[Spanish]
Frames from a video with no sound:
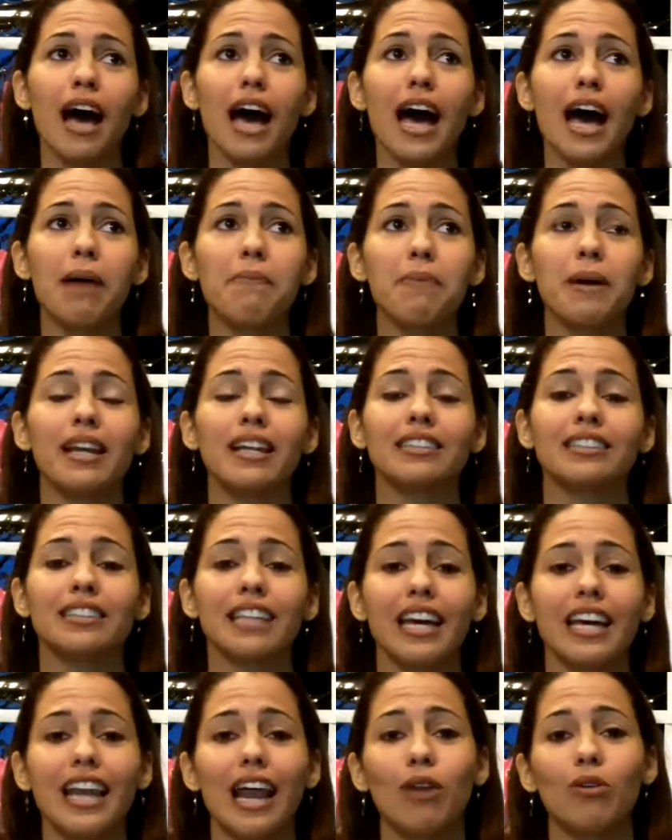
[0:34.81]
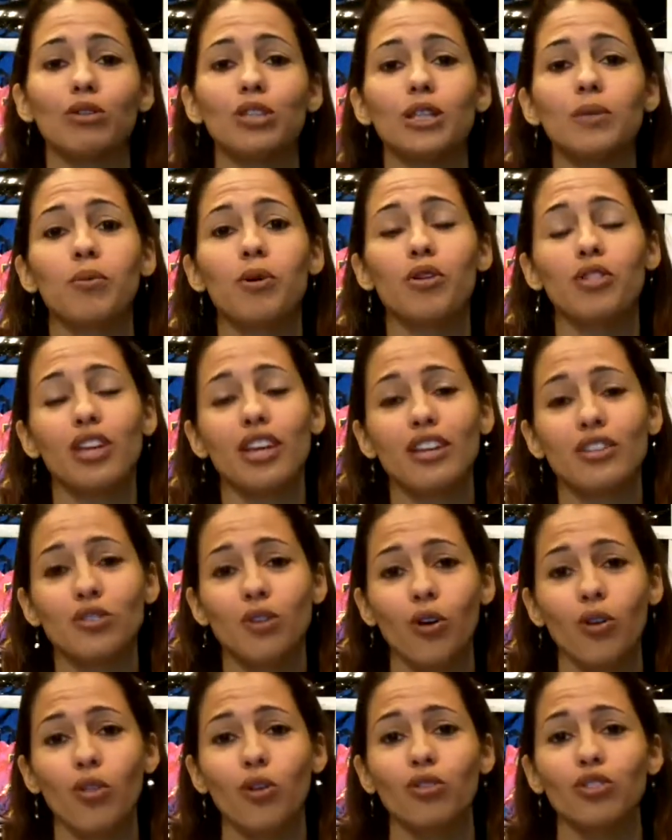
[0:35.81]
a aparecer al último
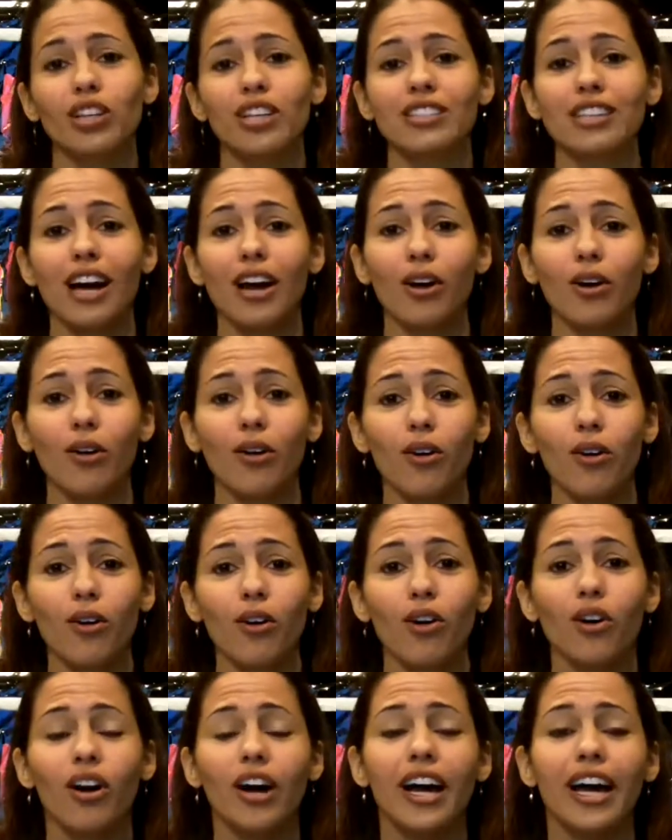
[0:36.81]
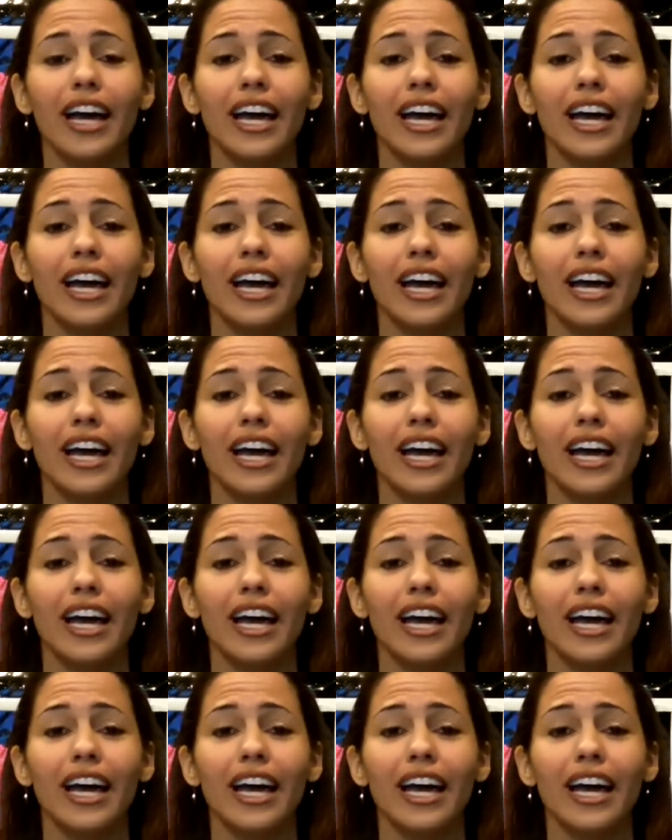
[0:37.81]
disco donde sacó,